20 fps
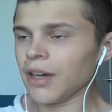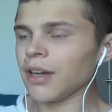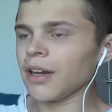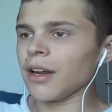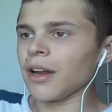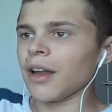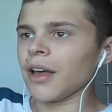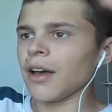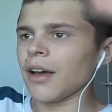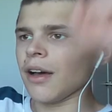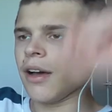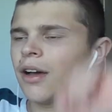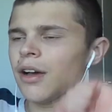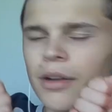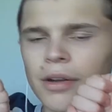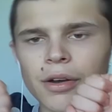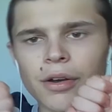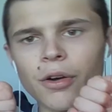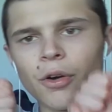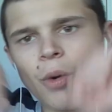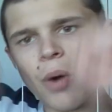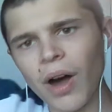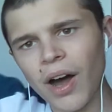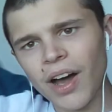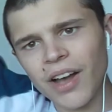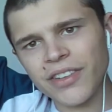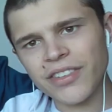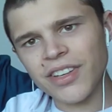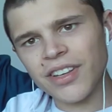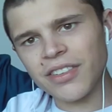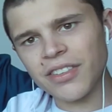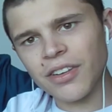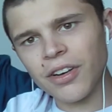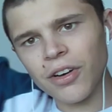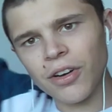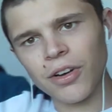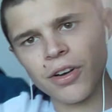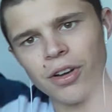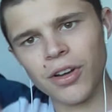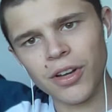Oh là là Gloire à
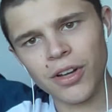Satan